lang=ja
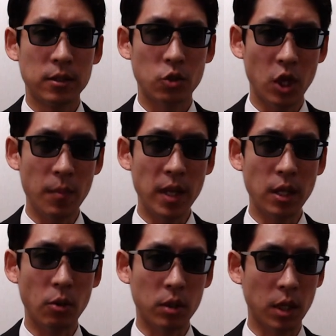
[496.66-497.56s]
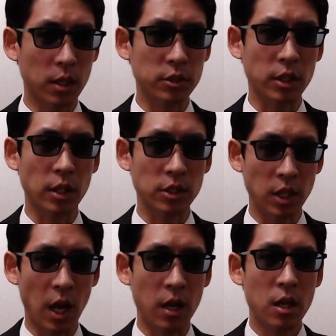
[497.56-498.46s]
それまでの科学者たち
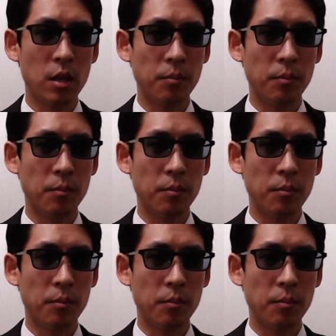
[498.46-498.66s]
が